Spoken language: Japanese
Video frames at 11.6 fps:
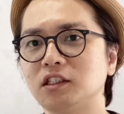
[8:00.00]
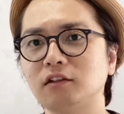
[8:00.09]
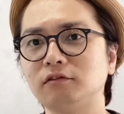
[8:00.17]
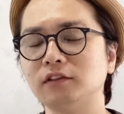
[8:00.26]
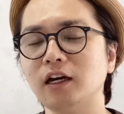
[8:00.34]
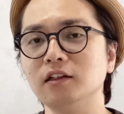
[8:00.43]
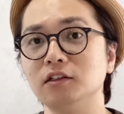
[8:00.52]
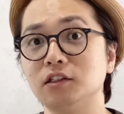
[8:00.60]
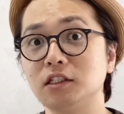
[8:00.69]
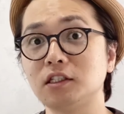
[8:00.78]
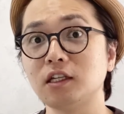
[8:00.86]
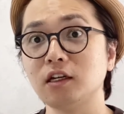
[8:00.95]
たくないんで
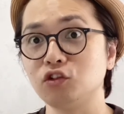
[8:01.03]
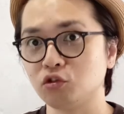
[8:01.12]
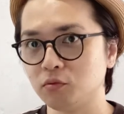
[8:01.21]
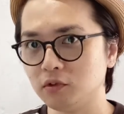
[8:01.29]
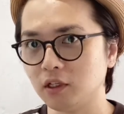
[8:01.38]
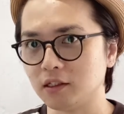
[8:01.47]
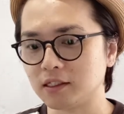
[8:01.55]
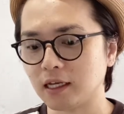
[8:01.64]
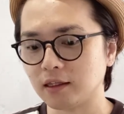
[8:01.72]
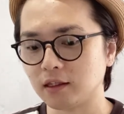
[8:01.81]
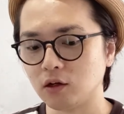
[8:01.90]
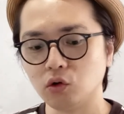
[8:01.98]
実際に自分で
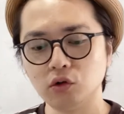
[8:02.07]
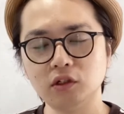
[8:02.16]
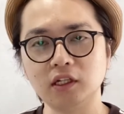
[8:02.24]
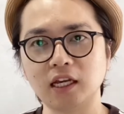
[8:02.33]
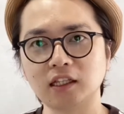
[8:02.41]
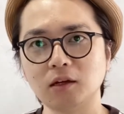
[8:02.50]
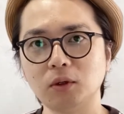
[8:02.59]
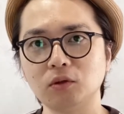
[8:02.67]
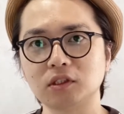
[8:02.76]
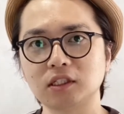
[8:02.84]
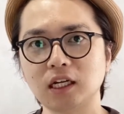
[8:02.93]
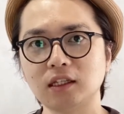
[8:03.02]
使ってこういう風に毛束
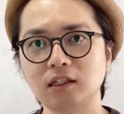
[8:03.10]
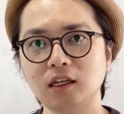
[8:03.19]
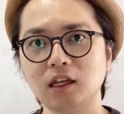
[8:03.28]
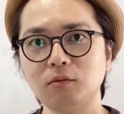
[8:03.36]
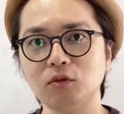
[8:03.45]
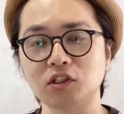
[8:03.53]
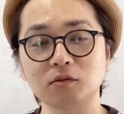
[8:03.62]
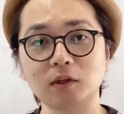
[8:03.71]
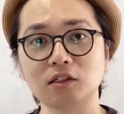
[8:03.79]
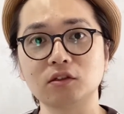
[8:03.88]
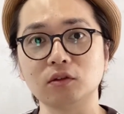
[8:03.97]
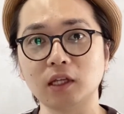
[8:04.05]
を使ってレビューし
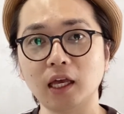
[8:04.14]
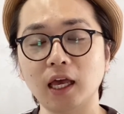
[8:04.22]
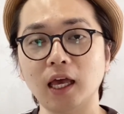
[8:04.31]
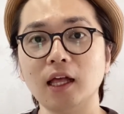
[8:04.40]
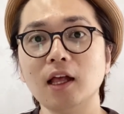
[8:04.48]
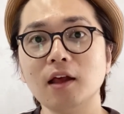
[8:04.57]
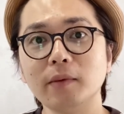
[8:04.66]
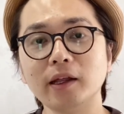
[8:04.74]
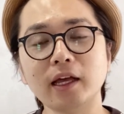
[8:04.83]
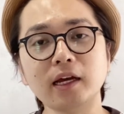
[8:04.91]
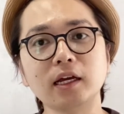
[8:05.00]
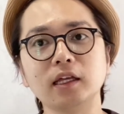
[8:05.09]
ますのでまあ
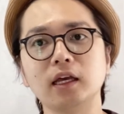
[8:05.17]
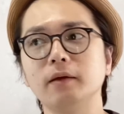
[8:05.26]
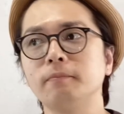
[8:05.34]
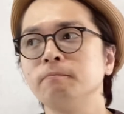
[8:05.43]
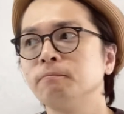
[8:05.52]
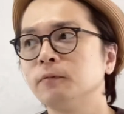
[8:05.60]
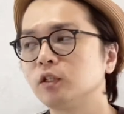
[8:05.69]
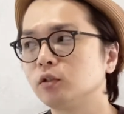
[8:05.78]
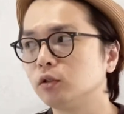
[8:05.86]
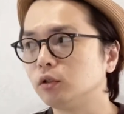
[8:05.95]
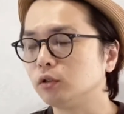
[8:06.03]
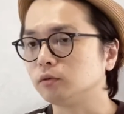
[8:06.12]
なんかねそ
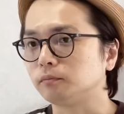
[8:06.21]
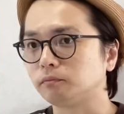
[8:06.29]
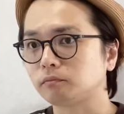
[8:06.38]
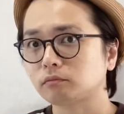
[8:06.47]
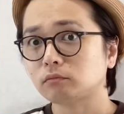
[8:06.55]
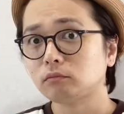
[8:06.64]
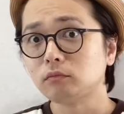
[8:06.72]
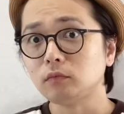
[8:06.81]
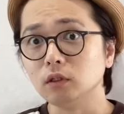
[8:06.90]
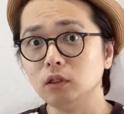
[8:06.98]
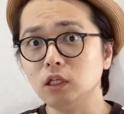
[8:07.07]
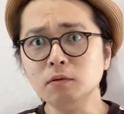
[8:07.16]
の
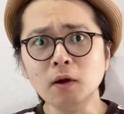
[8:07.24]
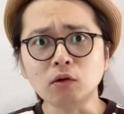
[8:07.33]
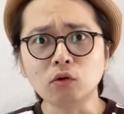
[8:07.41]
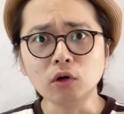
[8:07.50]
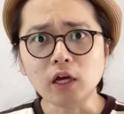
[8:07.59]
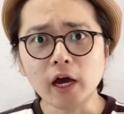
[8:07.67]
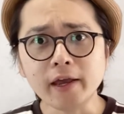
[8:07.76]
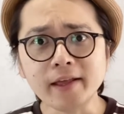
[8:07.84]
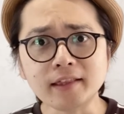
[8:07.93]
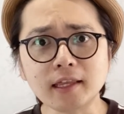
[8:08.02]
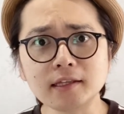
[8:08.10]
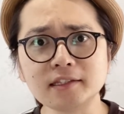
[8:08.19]
今これ流
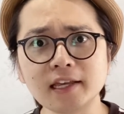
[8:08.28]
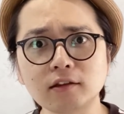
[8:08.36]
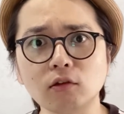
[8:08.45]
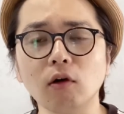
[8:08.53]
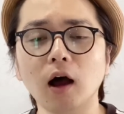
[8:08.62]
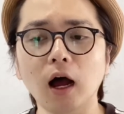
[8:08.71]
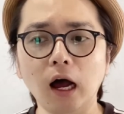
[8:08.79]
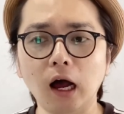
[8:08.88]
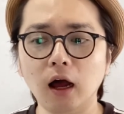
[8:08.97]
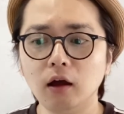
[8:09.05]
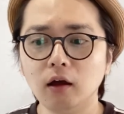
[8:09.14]
行ってんぜとか